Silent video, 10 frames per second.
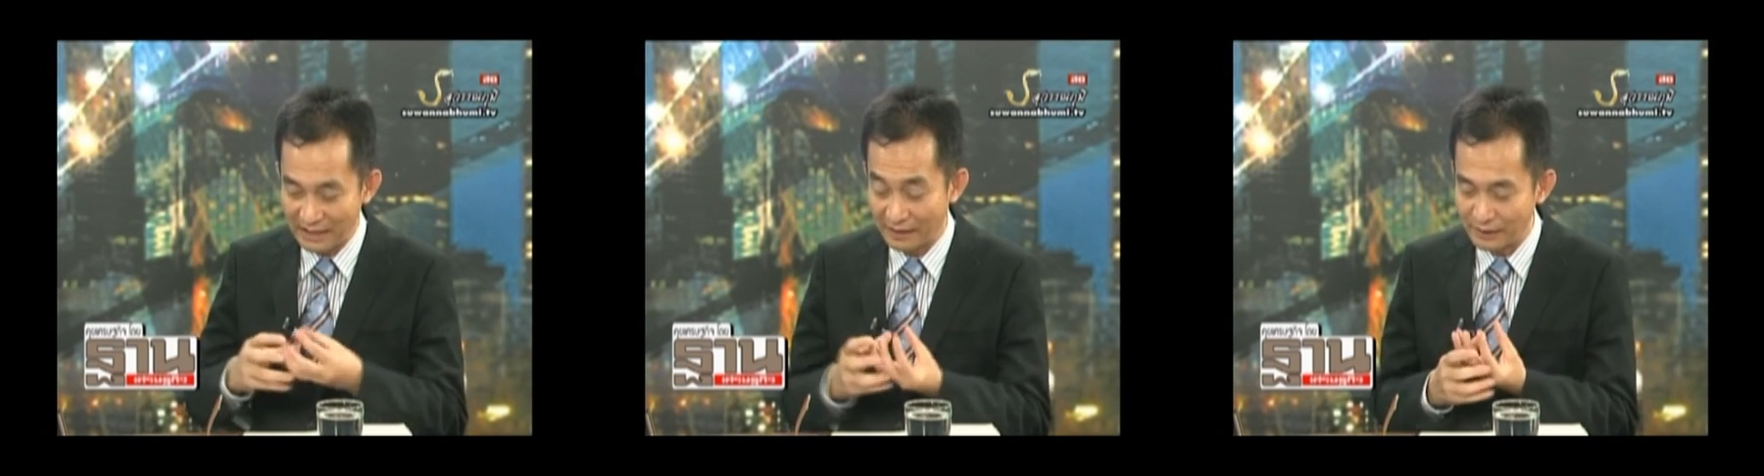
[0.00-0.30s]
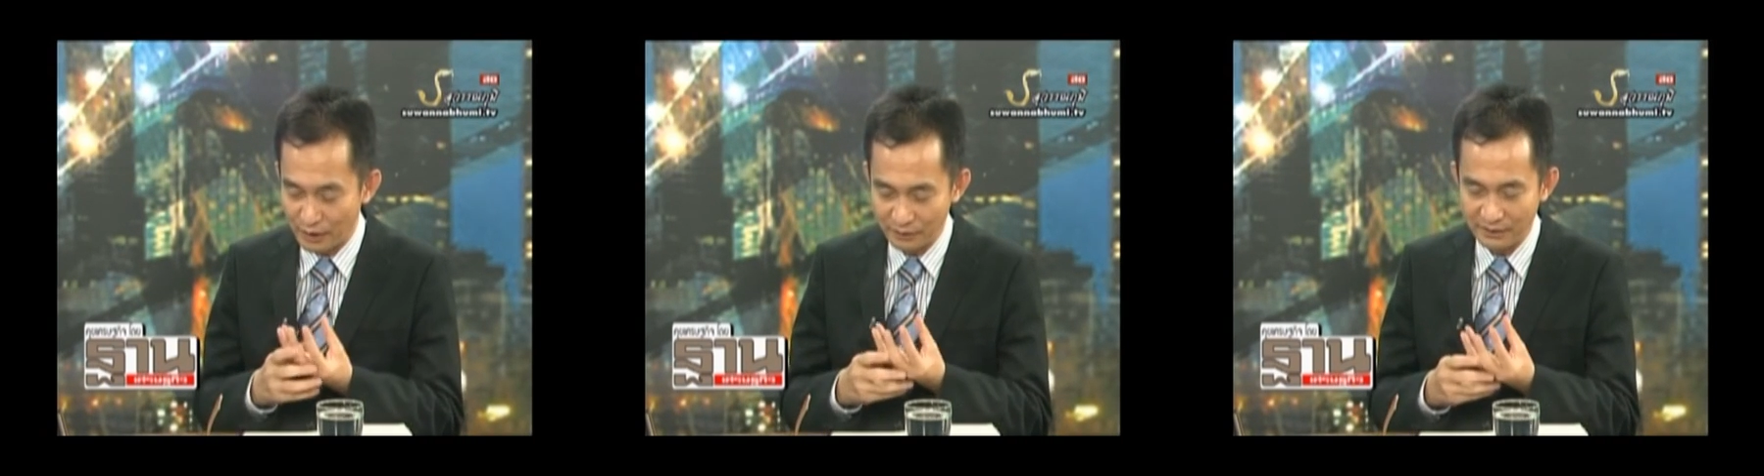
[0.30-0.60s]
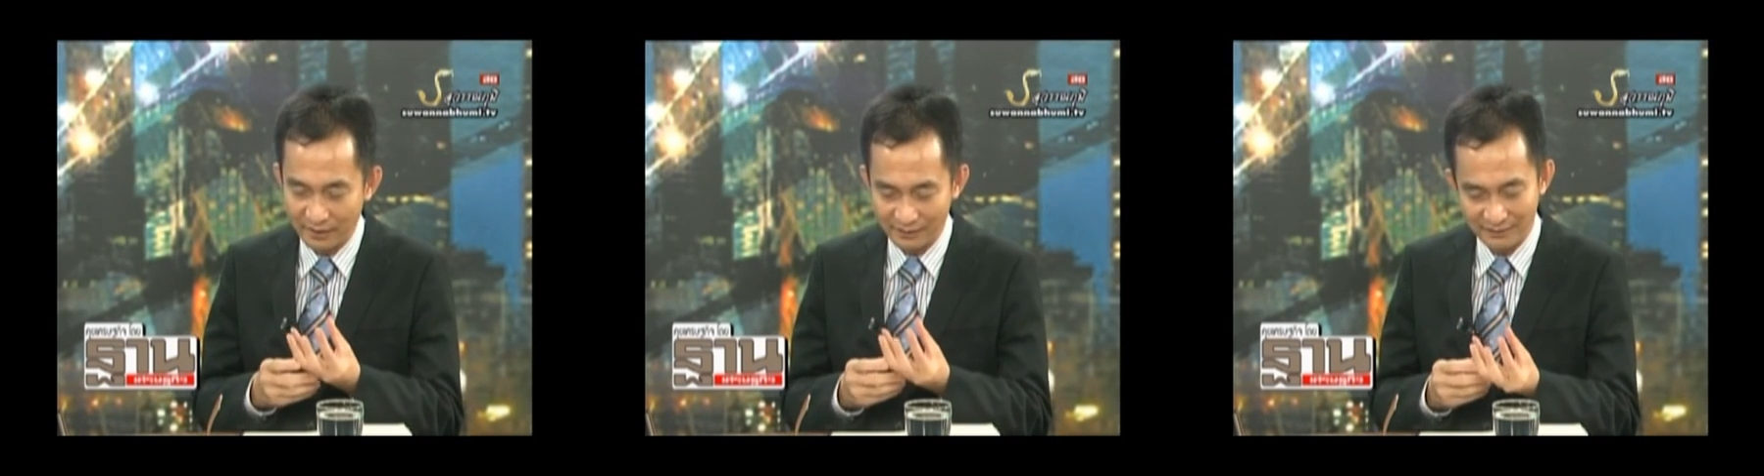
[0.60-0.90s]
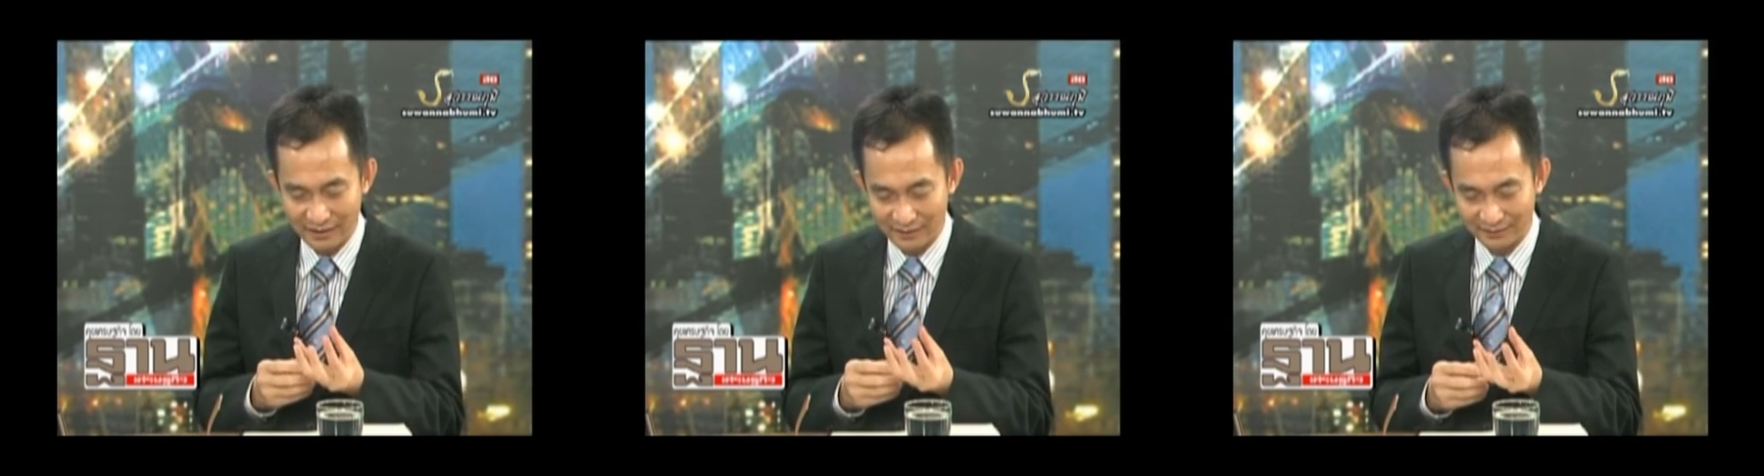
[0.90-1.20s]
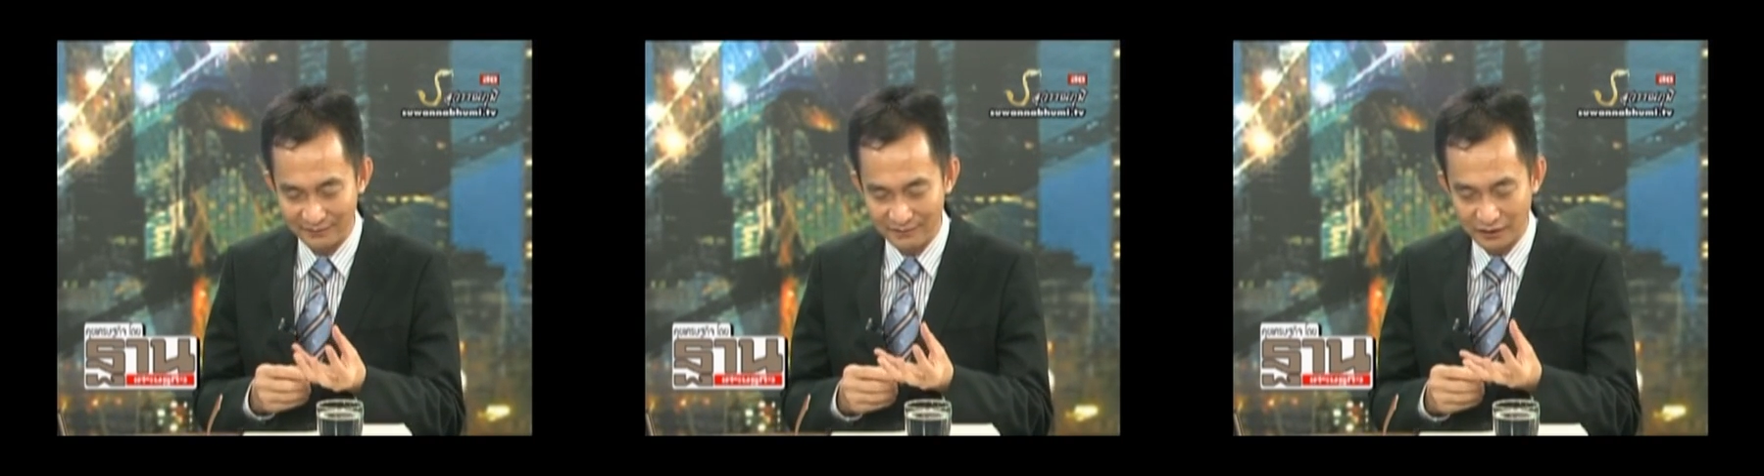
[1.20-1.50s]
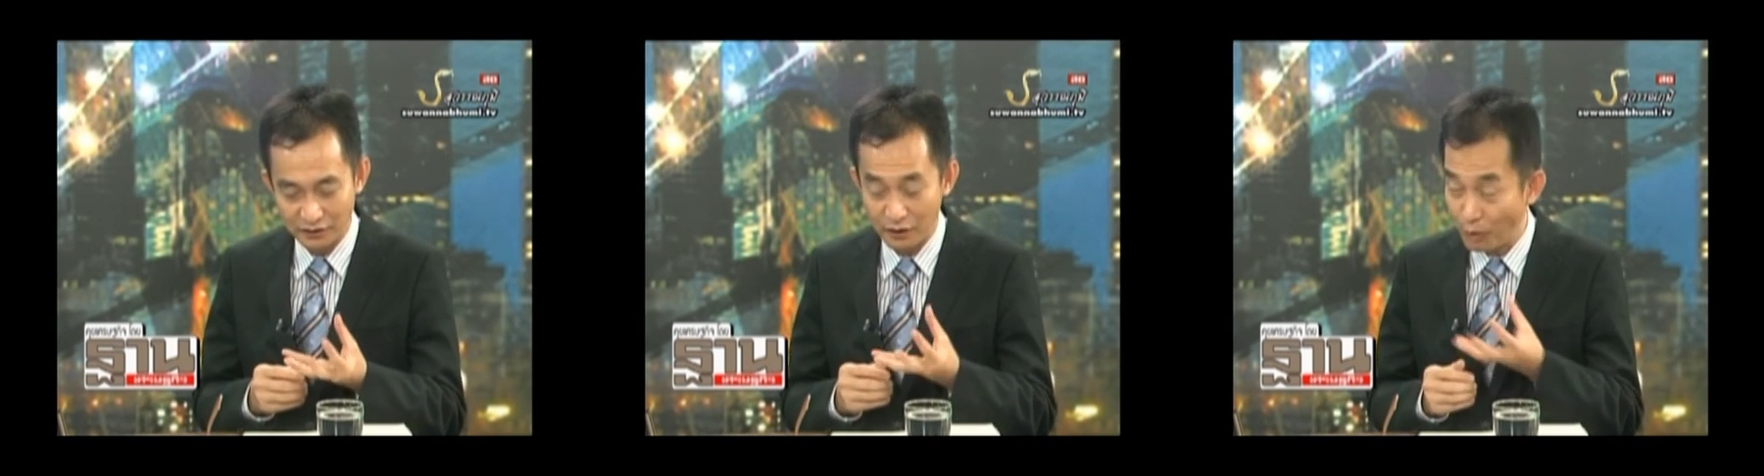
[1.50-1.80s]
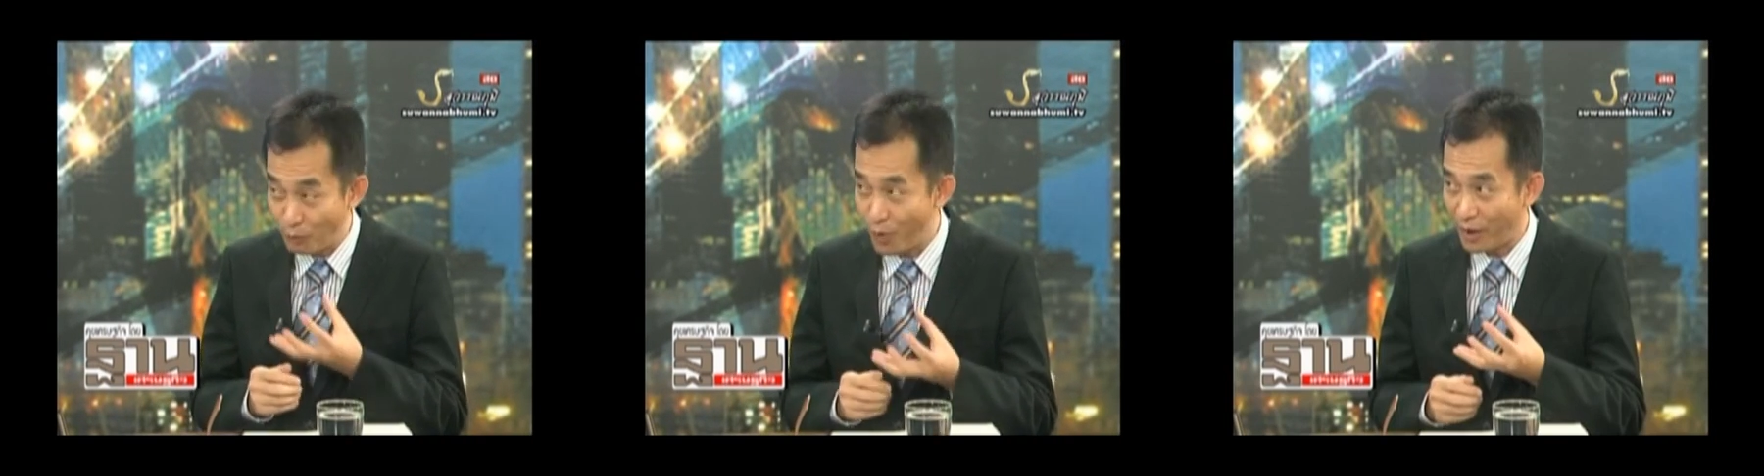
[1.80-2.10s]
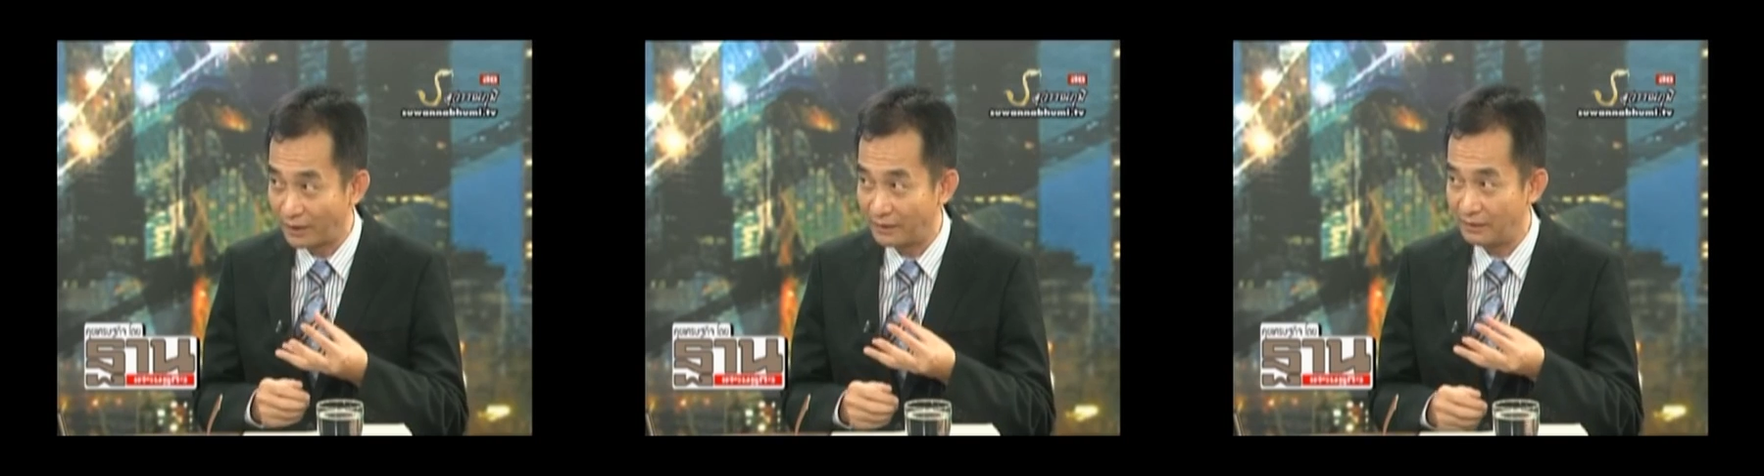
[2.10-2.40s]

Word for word: อย่างอย่างอย่างอย่างเช่น มะม่วง